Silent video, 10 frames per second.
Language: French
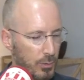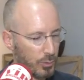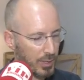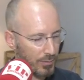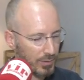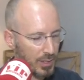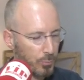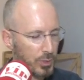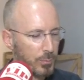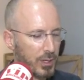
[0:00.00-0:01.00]
Donc avec des
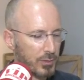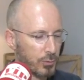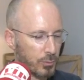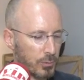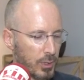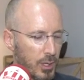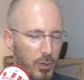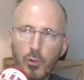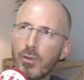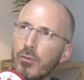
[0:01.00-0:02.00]
points de pression,
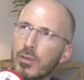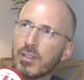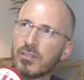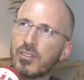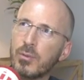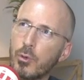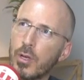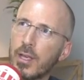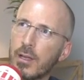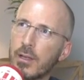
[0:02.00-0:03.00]
on va venir
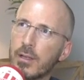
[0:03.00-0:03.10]
stimuler